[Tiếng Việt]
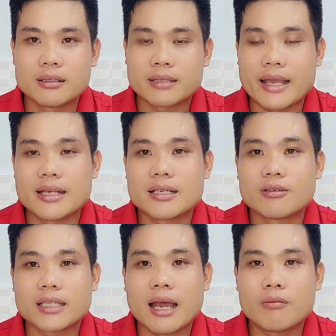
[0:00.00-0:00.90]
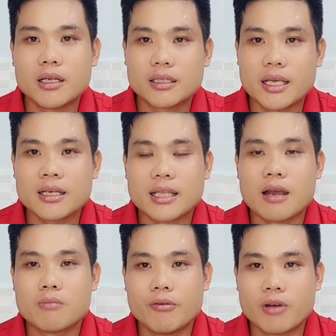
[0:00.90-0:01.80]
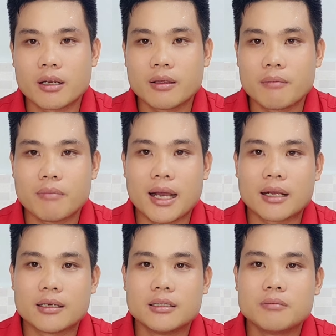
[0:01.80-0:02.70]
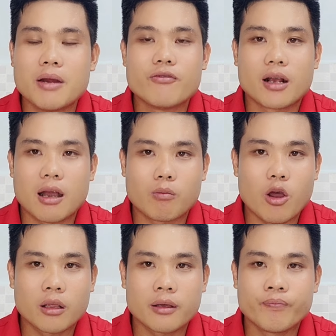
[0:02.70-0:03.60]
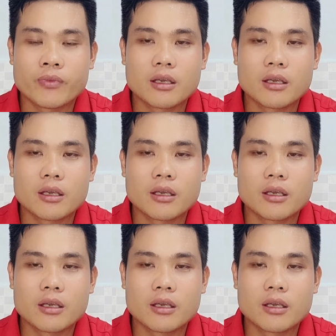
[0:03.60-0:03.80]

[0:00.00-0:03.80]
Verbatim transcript: tại vì sao người ta không lên tiếng người ta không binh vực mà cứ binh vực hồng loan thôi